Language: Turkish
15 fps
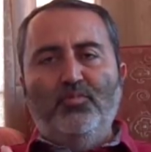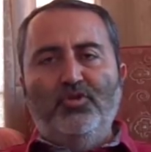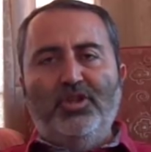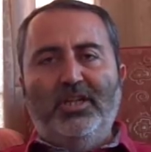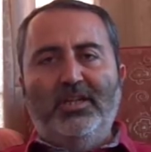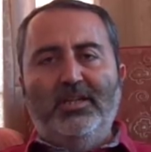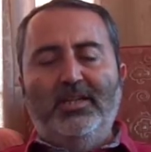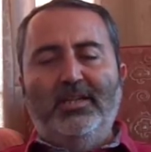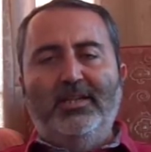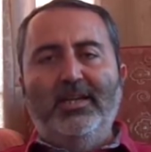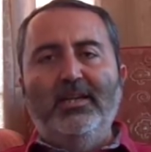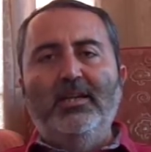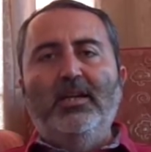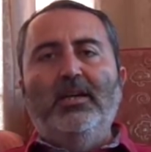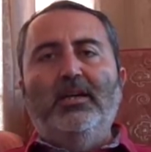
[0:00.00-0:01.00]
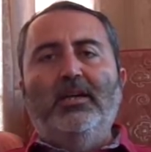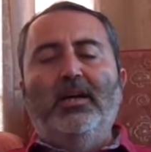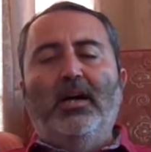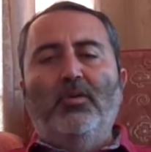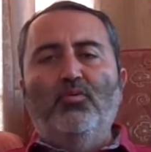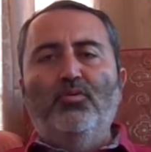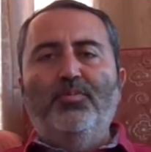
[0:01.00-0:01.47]
Bu şekilde de e,
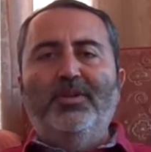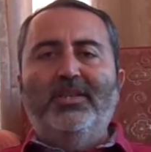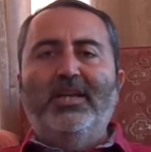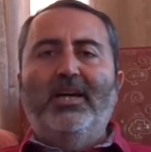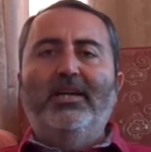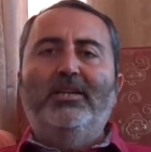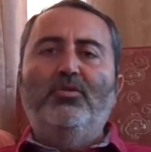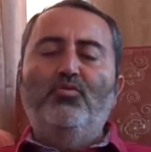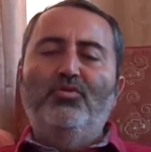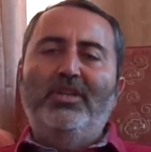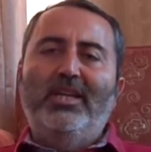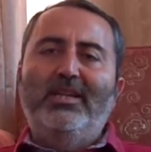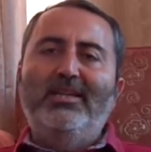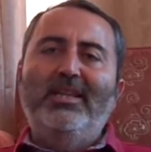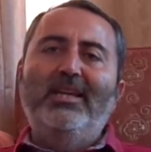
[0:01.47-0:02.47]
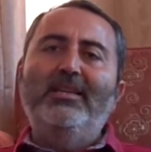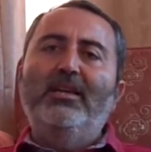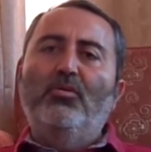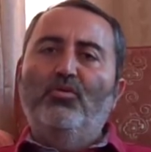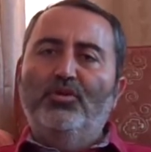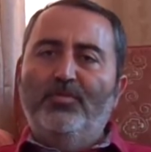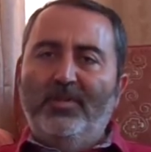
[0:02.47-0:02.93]
Avrupa tarihi üzerinden de
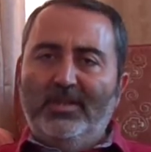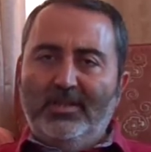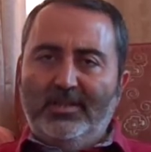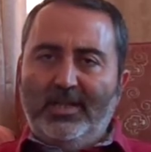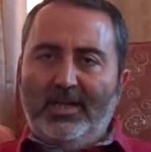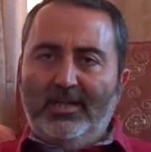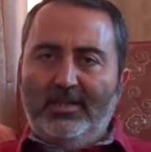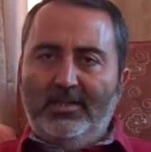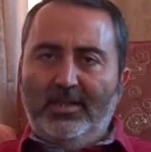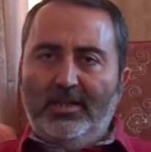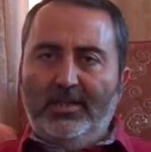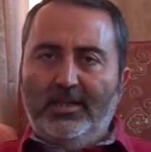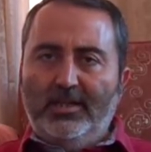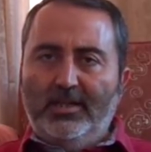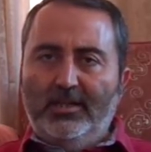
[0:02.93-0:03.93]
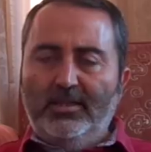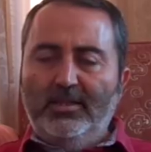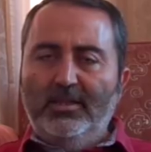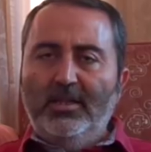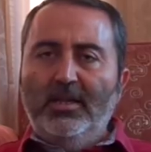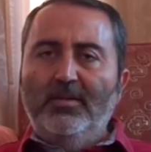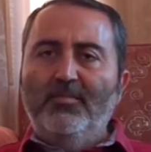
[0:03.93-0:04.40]
Osmanlı tarihiyle
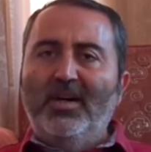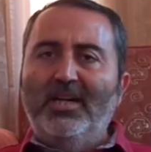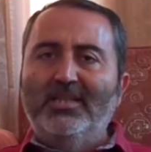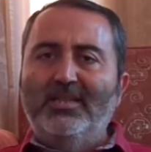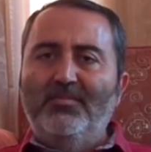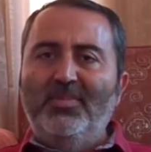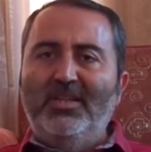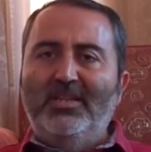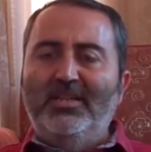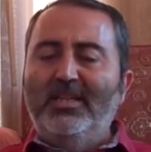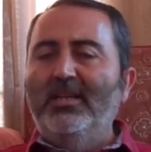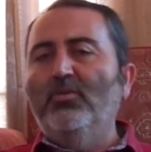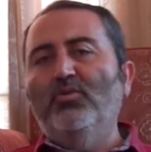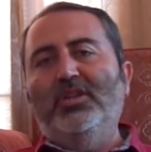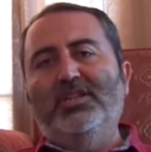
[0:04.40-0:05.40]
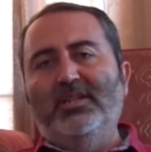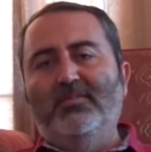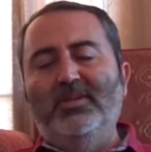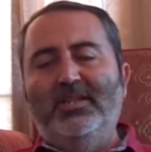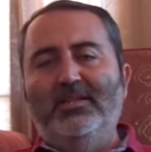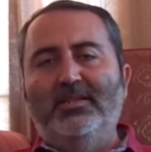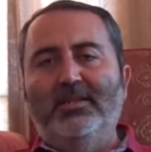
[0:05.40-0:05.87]
alakalı bazı bilgilere
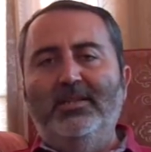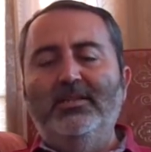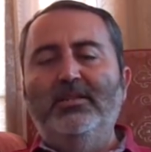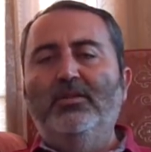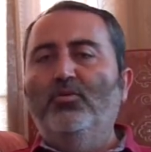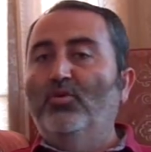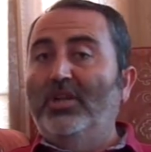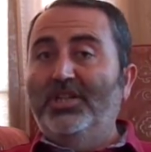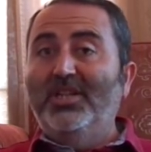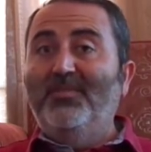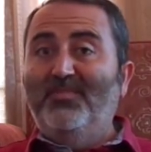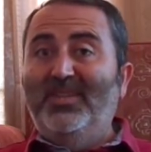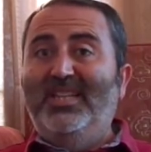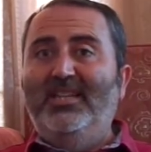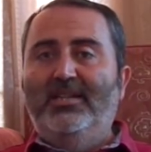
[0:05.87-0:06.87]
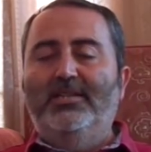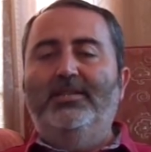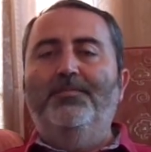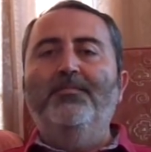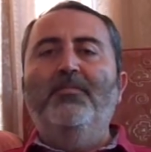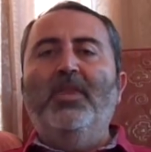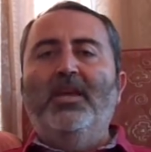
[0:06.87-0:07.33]
ulaşabilirsiniz, ulaşabiliriz.